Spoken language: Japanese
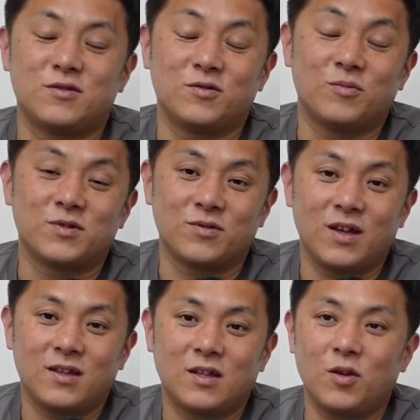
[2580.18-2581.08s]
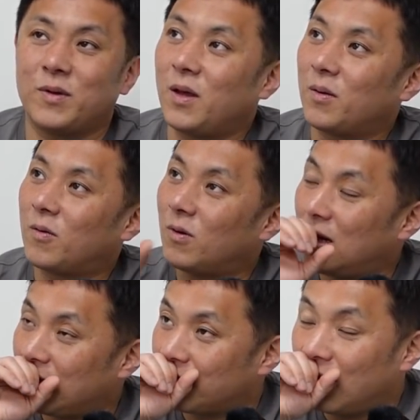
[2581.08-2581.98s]
すると思うんですよね。例えばね、
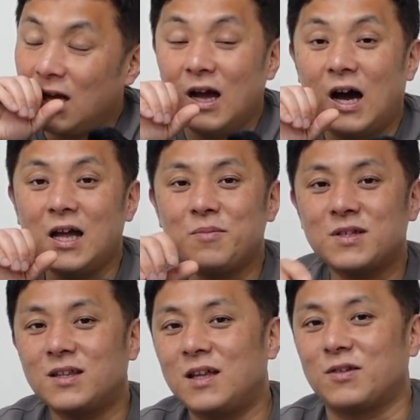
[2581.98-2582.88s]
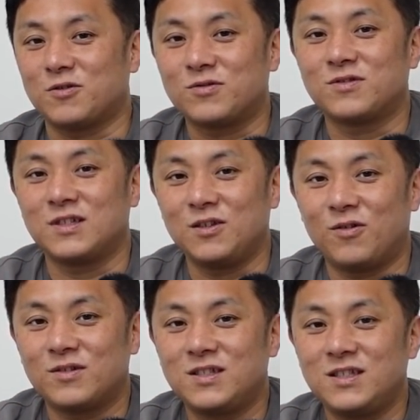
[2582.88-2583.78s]
あの、はやぶさってあるでしょ鈴木
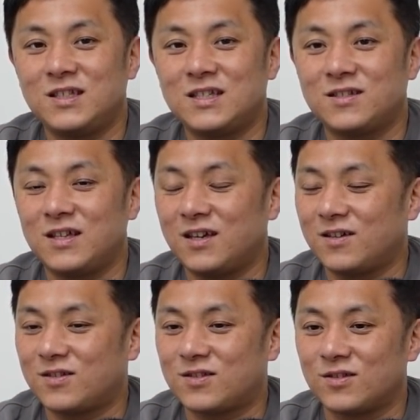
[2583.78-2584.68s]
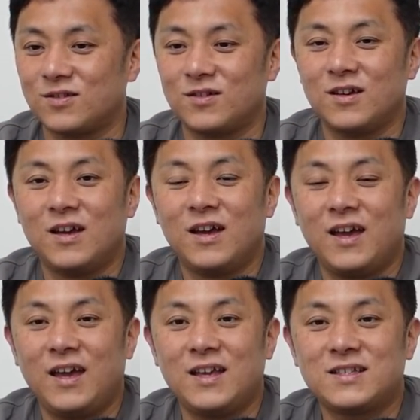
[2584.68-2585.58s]
の。
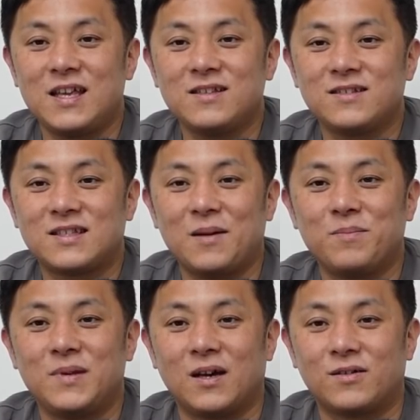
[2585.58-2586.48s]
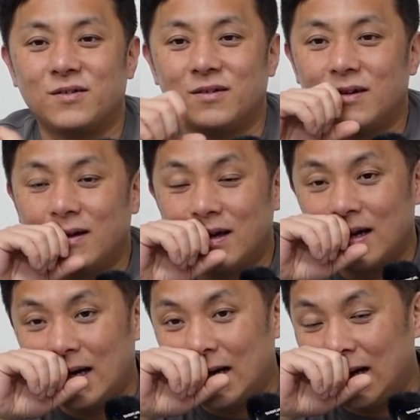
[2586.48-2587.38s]
GSX1300、
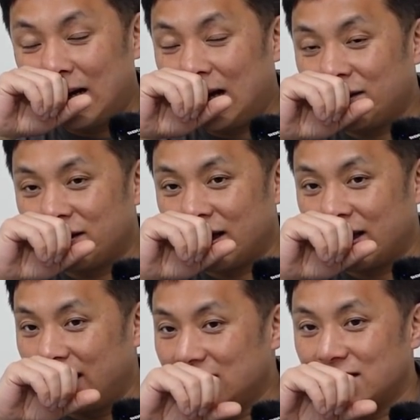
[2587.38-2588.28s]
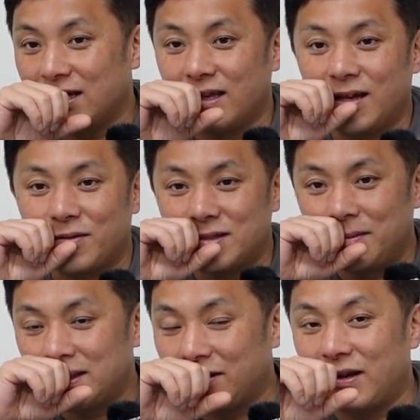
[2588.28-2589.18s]
R だっけ ?S だっけなんか忘れ
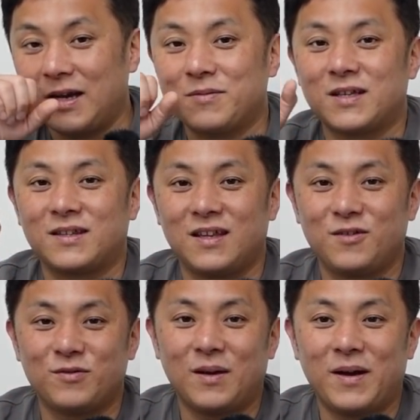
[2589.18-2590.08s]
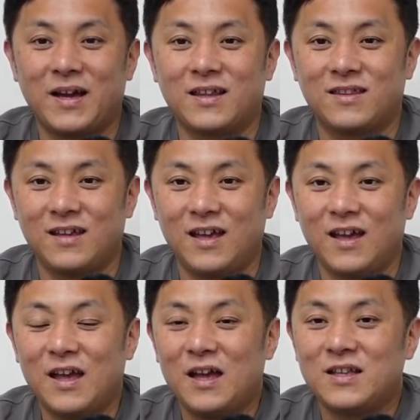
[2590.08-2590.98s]
ましたけど、はやぶさっていう名前があっ
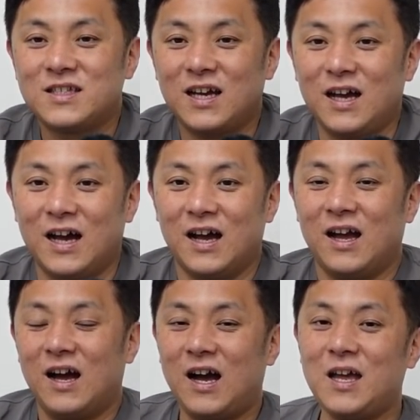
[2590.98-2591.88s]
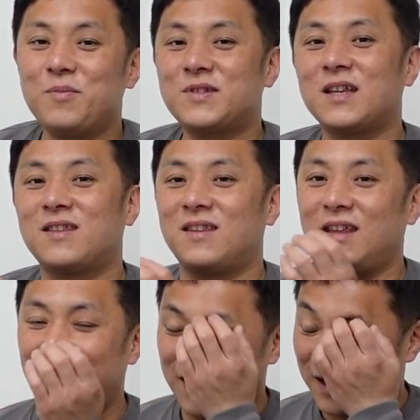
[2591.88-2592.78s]
て、じゃあ、はやぶさっ
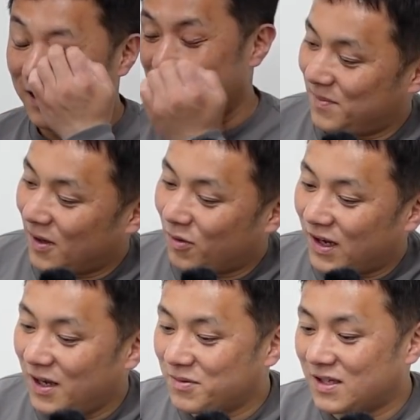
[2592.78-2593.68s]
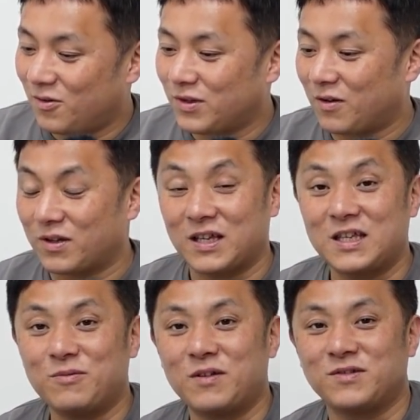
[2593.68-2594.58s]
て、まあこれ、はやぶさオーナーの方は
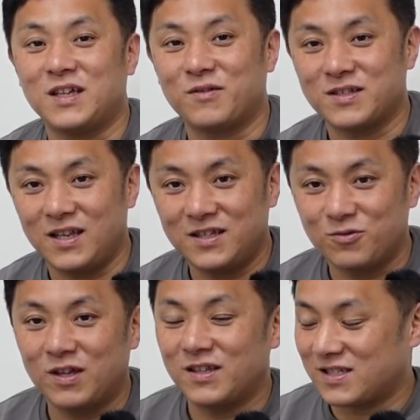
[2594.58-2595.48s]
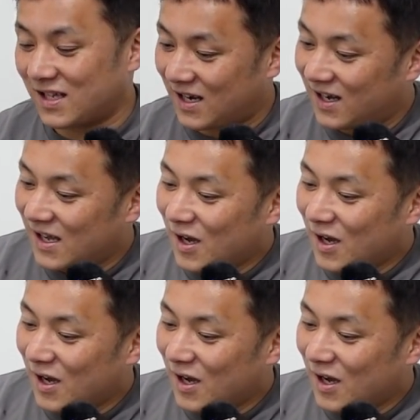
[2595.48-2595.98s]
気悪くしないでくださいね。冗談ですから。は